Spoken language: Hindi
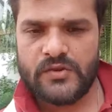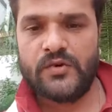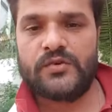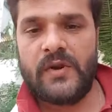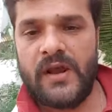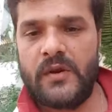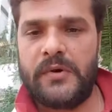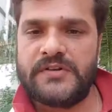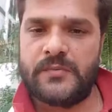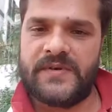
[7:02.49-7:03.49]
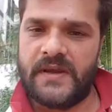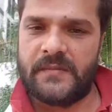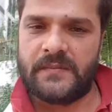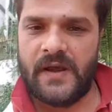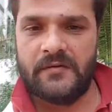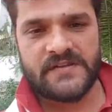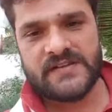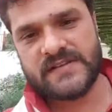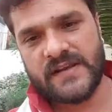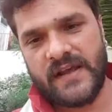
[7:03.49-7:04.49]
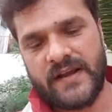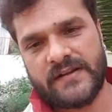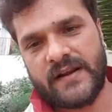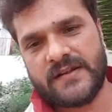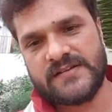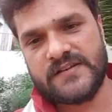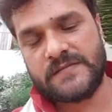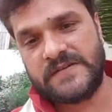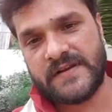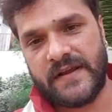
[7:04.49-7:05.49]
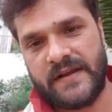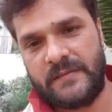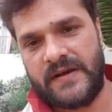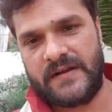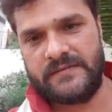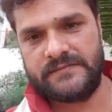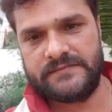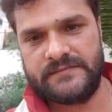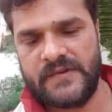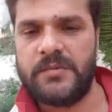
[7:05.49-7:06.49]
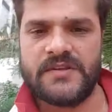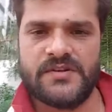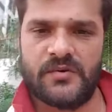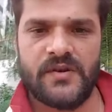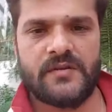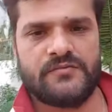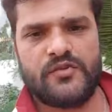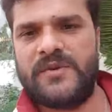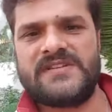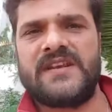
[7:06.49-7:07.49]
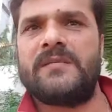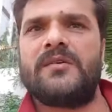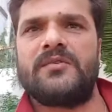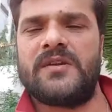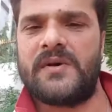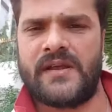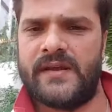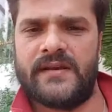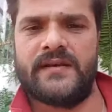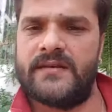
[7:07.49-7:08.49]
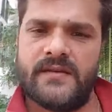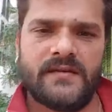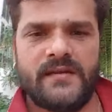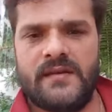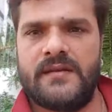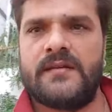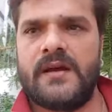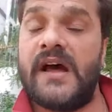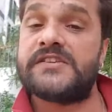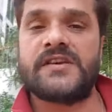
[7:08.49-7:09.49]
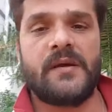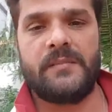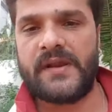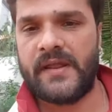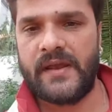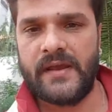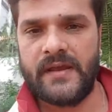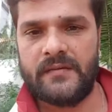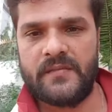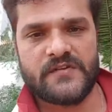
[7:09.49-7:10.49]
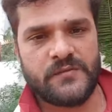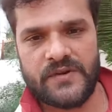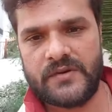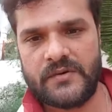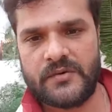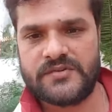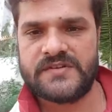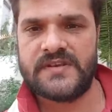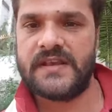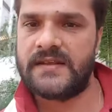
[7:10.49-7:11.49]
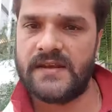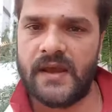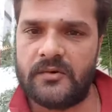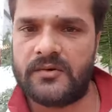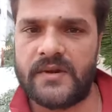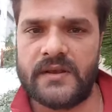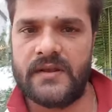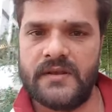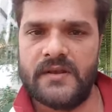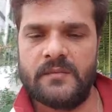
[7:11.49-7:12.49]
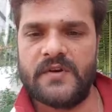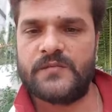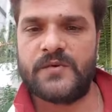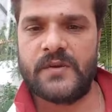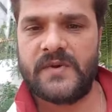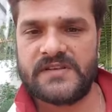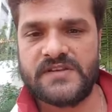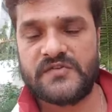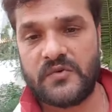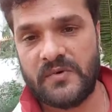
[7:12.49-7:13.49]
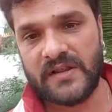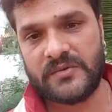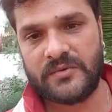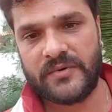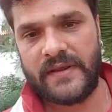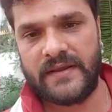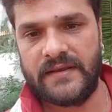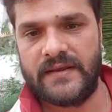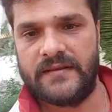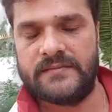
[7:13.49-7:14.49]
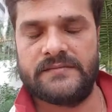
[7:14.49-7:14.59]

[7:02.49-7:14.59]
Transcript: तो दुल्हन हुई जो पिया मन भावे जिसके डायरेक्टर रजनीश मिश्रा हैं हमारे जबकि जिन्होंने जो भी सिनेमा उन्होंने बनाया है अच्छा बनाया है भोजपुरी को कुछ सीख दिया है उन्होंने भोजपुरी में अच्छी शुरुआत उन्होंने की है